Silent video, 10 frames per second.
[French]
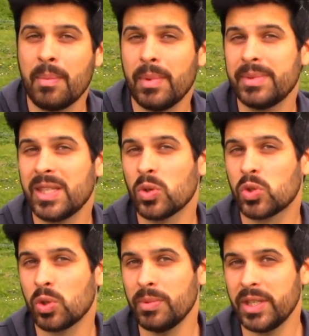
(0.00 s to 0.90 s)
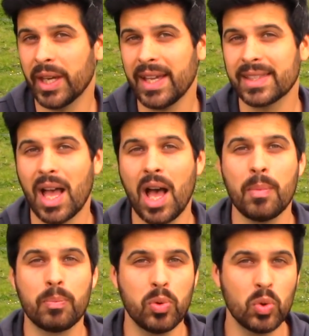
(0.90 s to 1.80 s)
même si le semi direct a
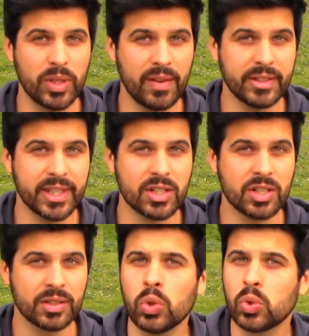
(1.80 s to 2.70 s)
beaucoup d'avantages.